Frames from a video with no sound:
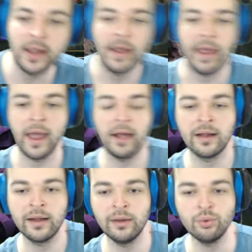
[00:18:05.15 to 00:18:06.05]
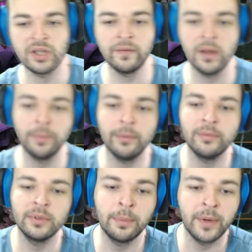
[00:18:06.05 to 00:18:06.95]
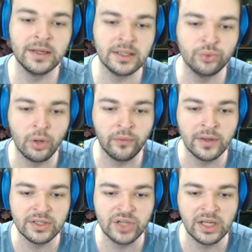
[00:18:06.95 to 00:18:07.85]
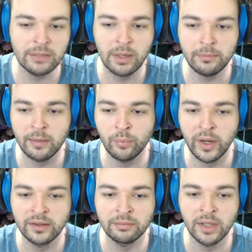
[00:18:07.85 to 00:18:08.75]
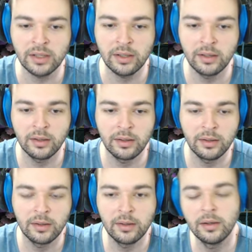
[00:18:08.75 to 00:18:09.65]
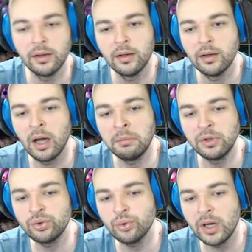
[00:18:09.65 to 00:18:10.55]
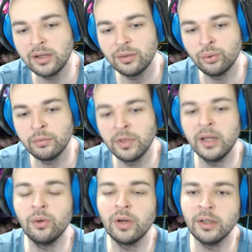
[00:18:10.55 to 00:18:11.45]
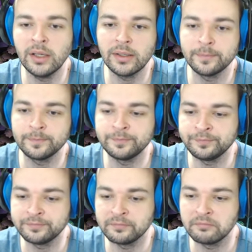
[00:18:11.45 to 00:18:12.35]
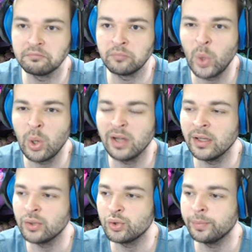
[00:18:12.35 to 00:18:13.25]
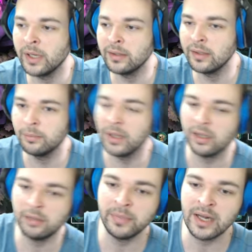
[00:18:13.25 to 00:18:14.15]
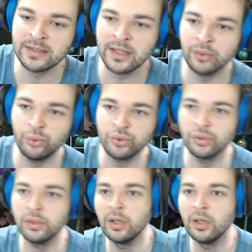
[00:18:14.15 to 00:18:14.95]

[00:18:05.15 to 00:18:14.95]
Eğer Garen'i 3 seviye yap yaparsak çok fazla çekinmem ben bu item'dan. Ama şu anki durumda hani o kadar o kadar süper değil. Bakalım biraz daha dursun.